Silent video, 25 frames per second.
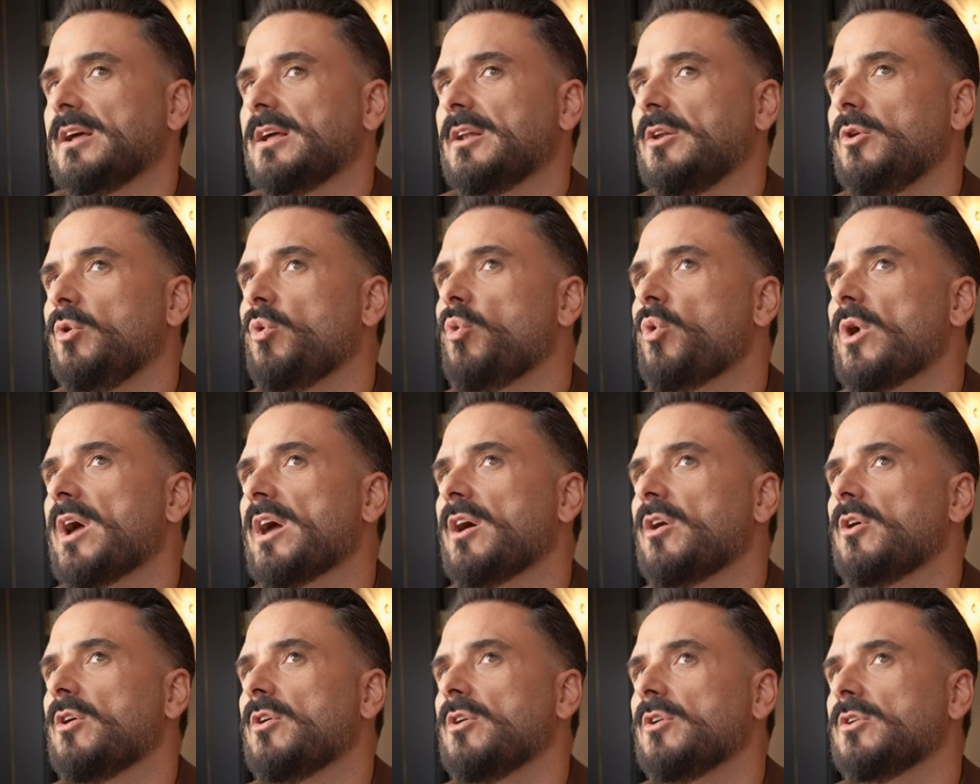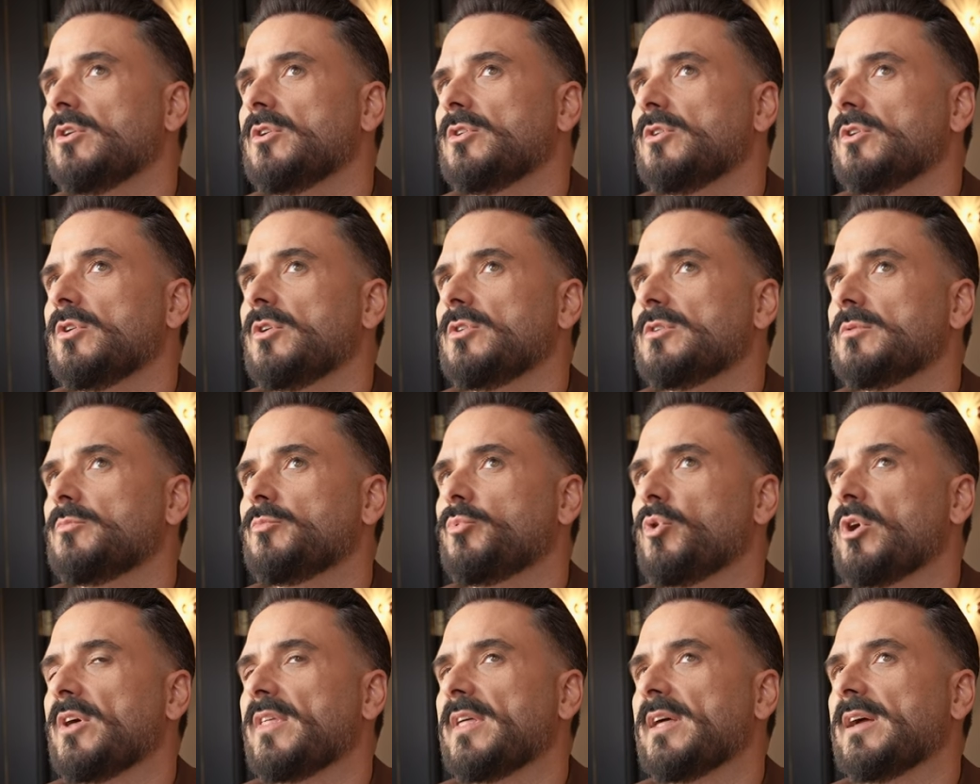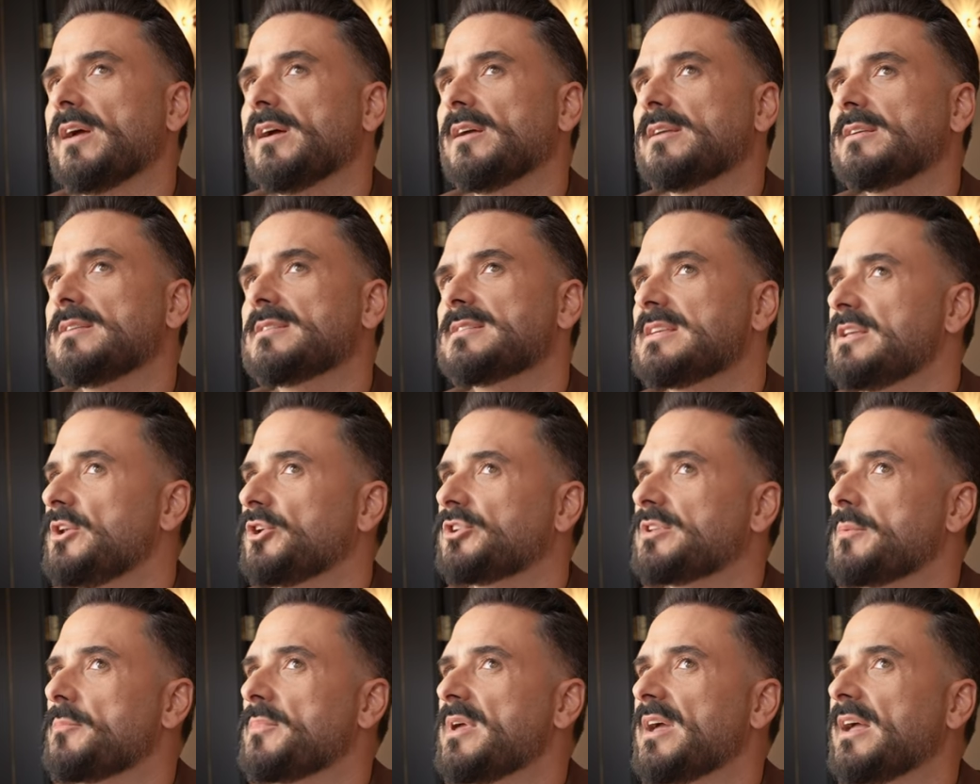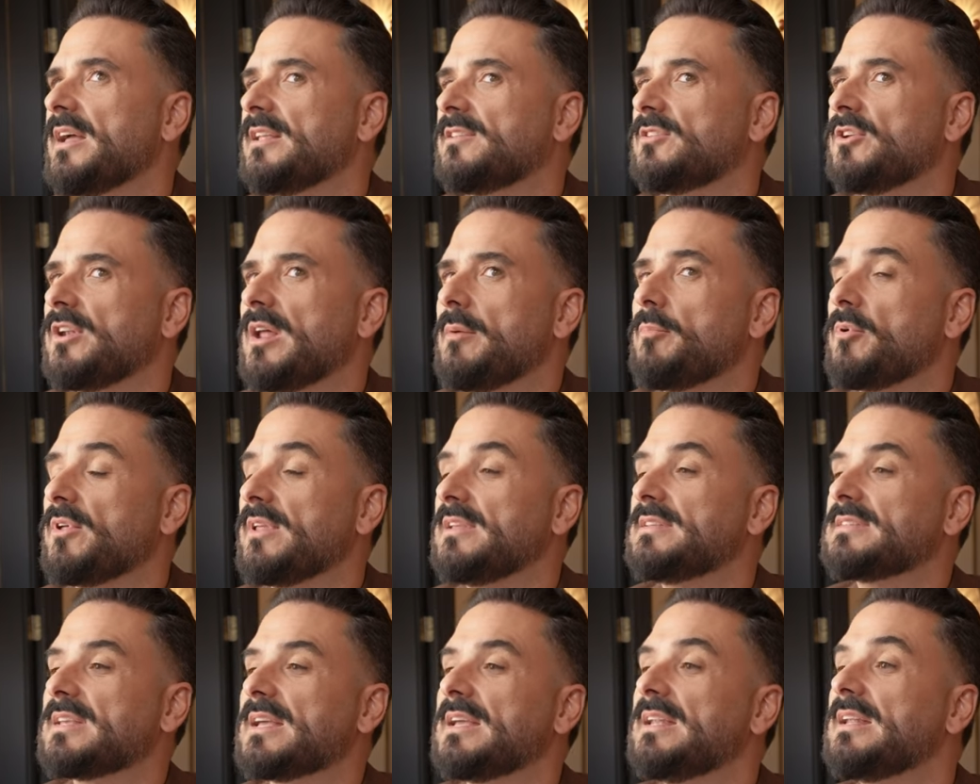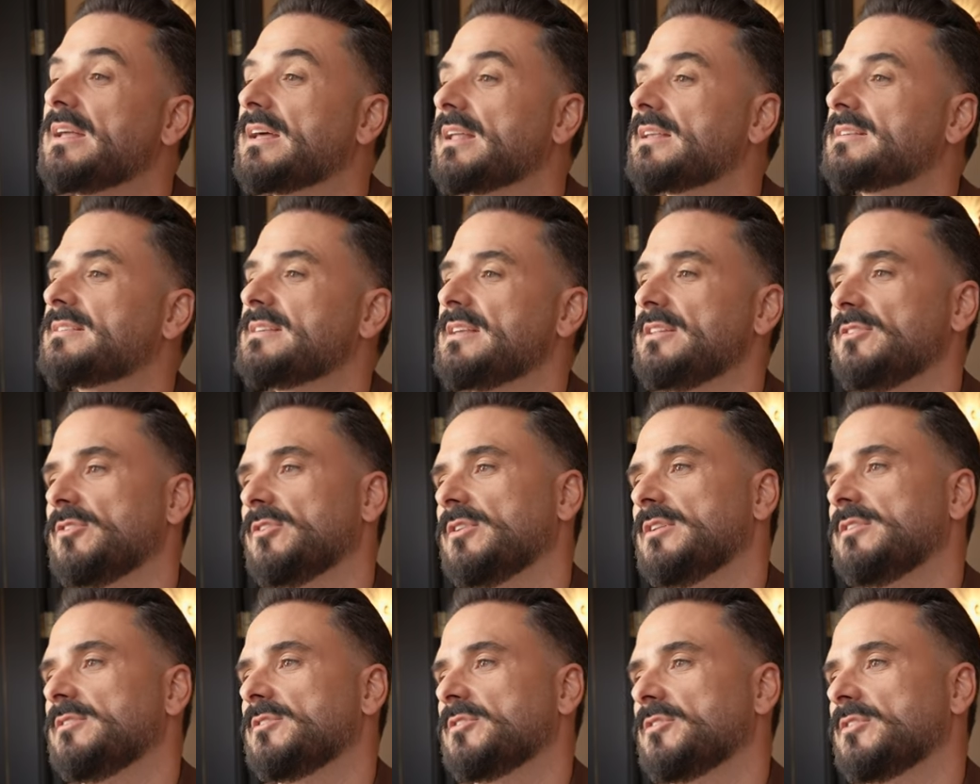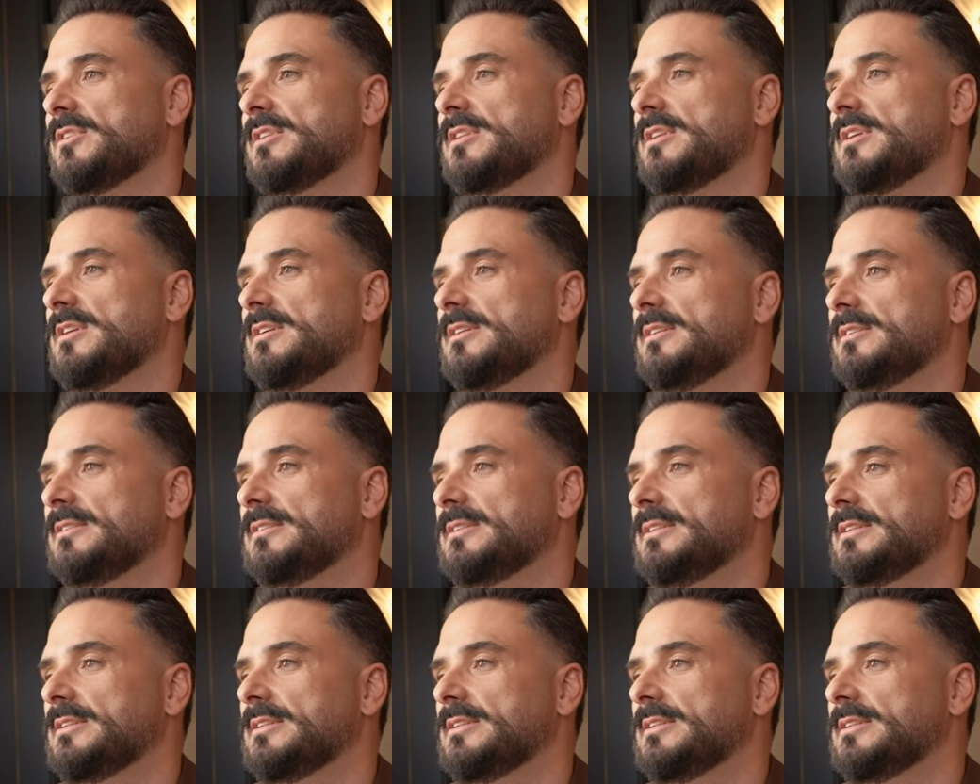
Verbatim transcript: luego pueden, si no están bien gestionadas, pueden seguir creciendo dentro de ti.